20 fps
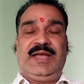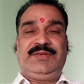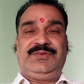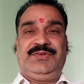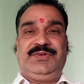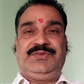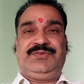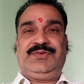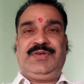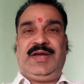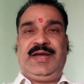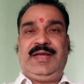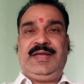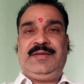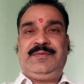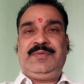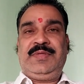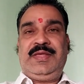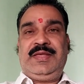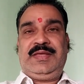ऐसी इच्छा
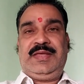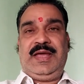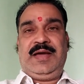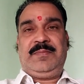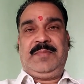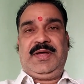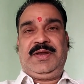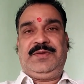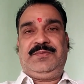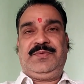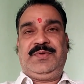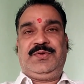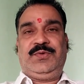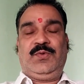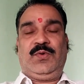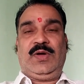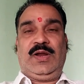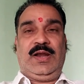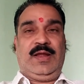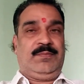है कि हमारी
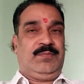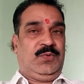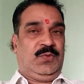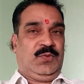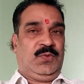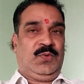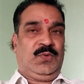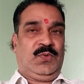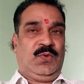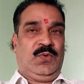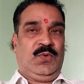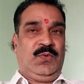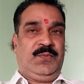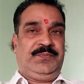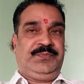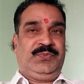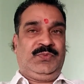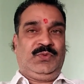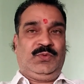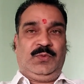वीडियो का लाभ लोगों को हो
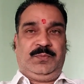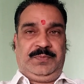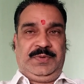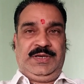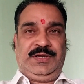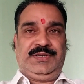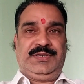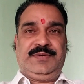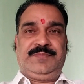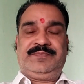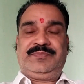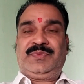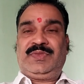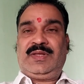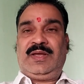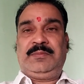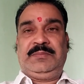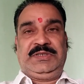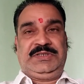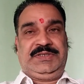तो प्लीज़
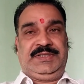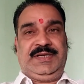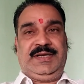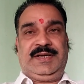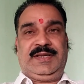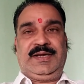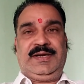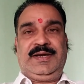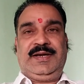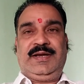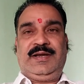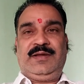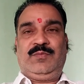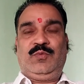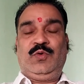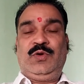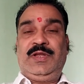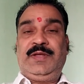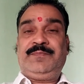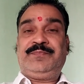हमें शेयर करना ना
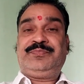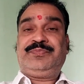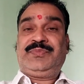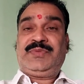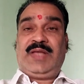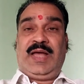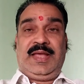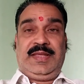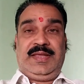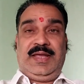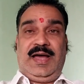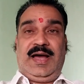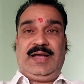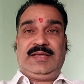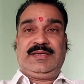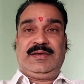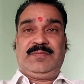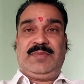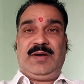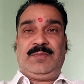भूलें आइए
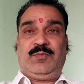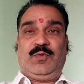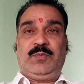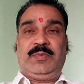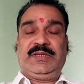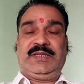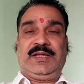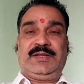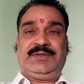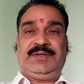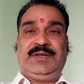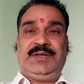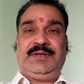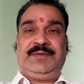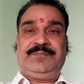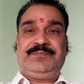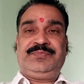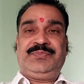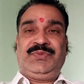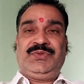आज हम आपको बताते
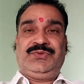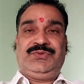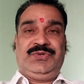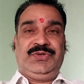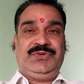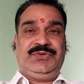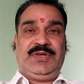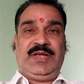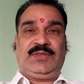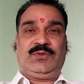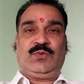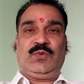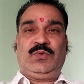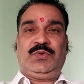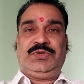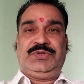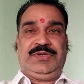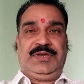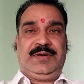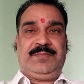हैं जिन जातकों
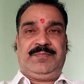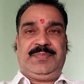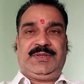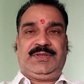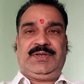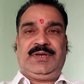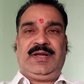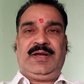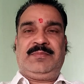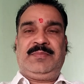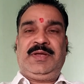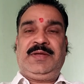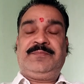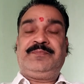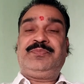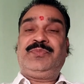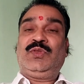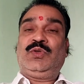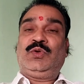की जन्म पत्रिका में